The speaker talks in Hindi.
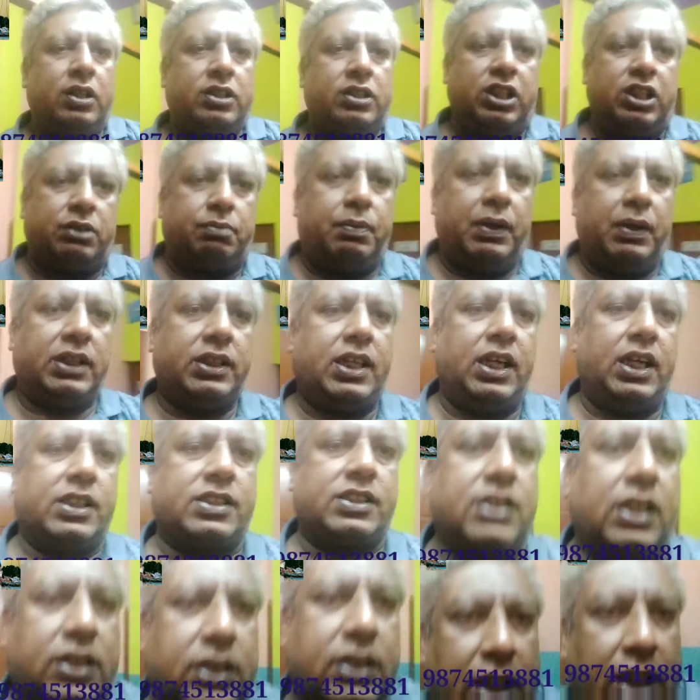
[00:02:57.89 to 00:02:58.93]
ट्रीटमेंट कर
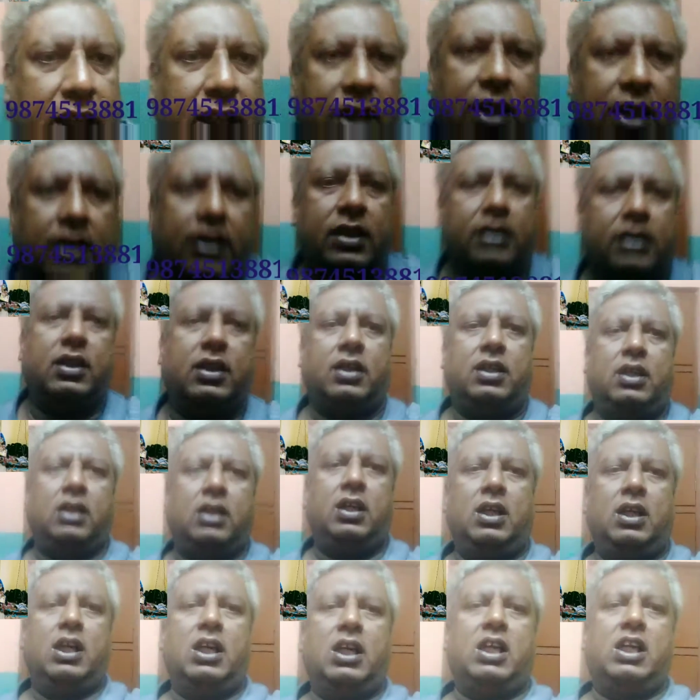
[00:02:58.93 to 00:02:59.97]
सकते हैं
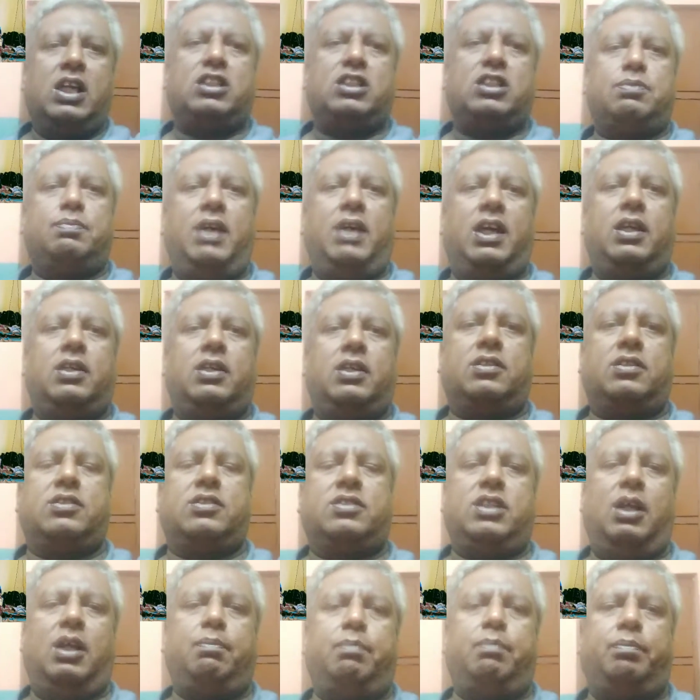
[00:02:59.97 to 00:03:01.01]
इसमें
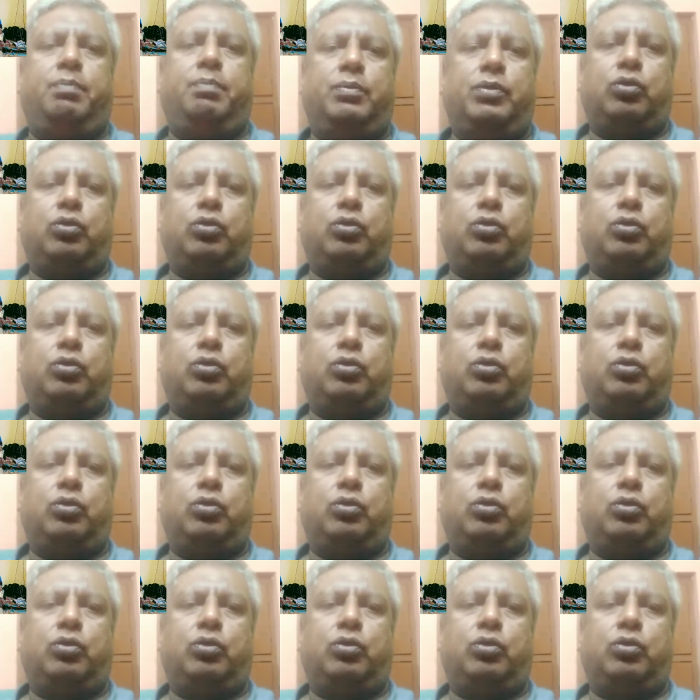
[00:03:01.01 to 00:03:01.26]
सिर्फ